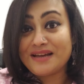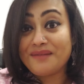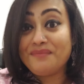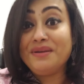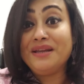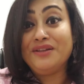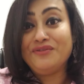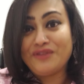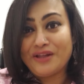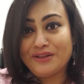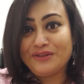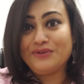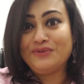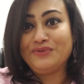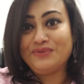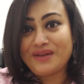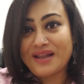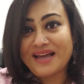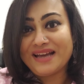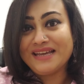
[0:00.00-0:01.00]
যে আমি কিন্তু
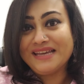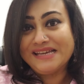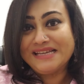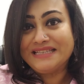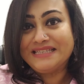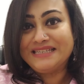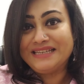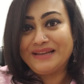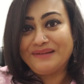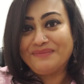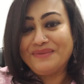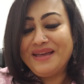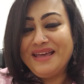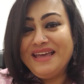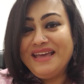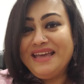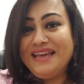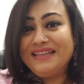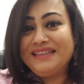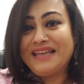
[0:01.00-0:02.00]
এতক্ষণ না খেয়েছিলাম
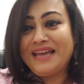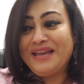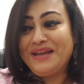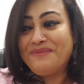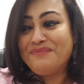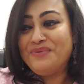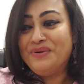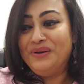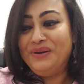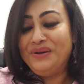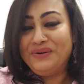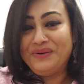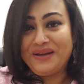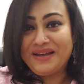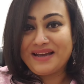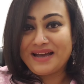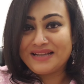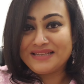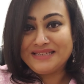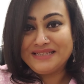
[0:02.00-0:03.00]
তাই ভুলেও
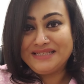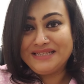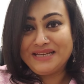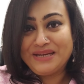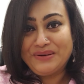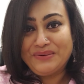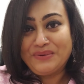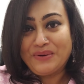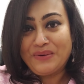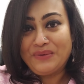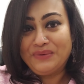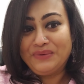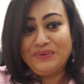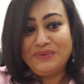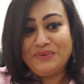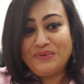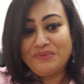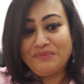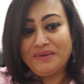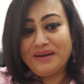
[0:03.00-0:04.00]
এই কাজটি কেউ কখনো
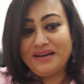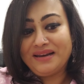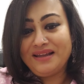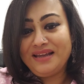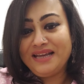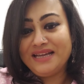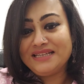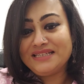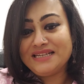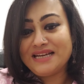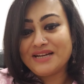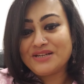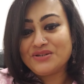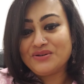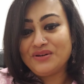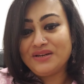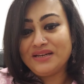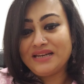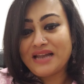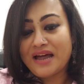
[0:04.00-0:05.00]
করবেন না এটি
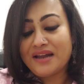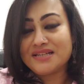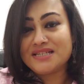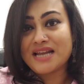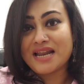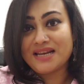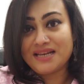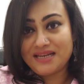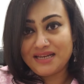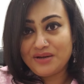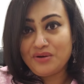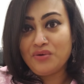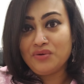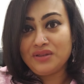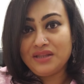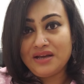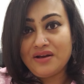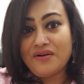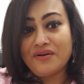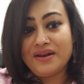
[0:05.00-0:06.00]
আসলে আর শারীরিক
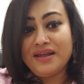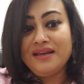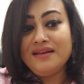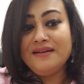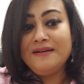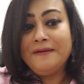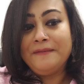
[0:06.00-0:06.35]
ক্ষতি করে